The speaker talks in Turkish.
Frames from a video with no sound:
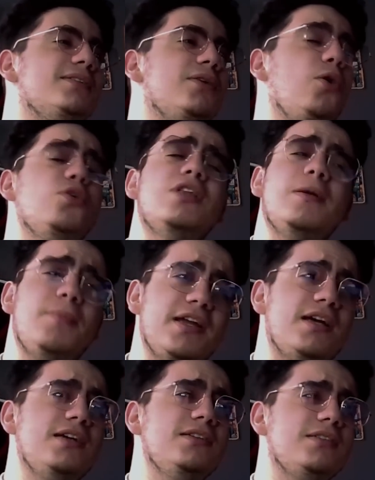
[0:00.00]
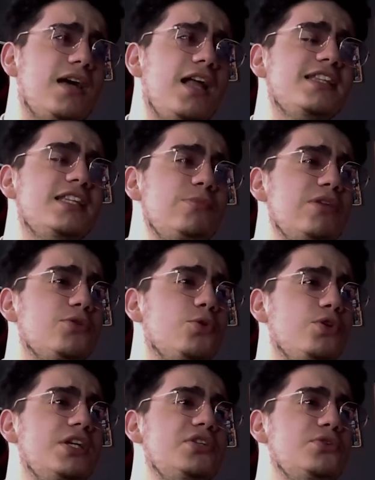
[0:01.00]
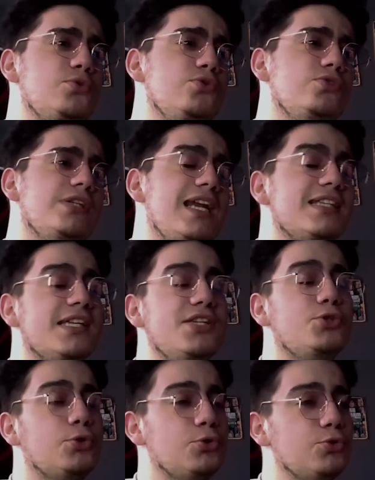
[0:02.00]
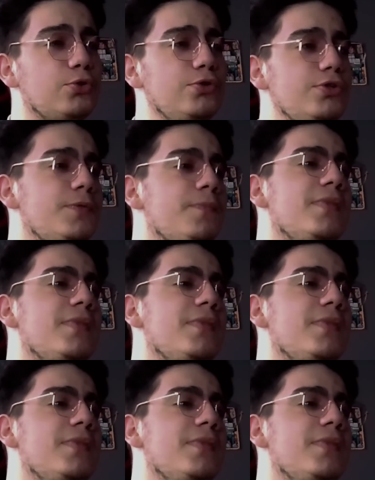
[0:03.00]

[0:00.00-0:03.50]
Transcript: Orada bayağı 6000'e doğru gidiyoruz. Gelirseniz çok güzel olur.